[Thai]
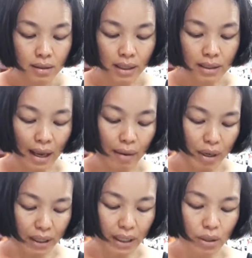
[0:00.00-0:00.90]
จะใส่เหมื
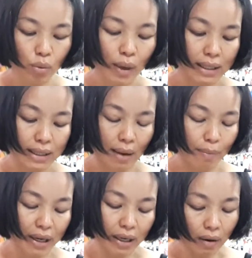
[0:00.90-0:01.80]
อนกันทุกวันใส่
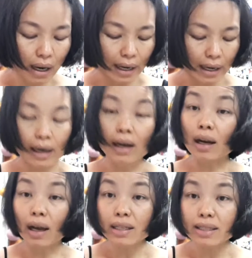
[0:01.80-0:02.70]
ไปเท่าไหร่
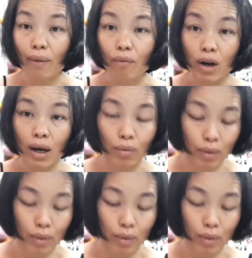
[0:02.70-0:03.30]
แล้วให้จำว่า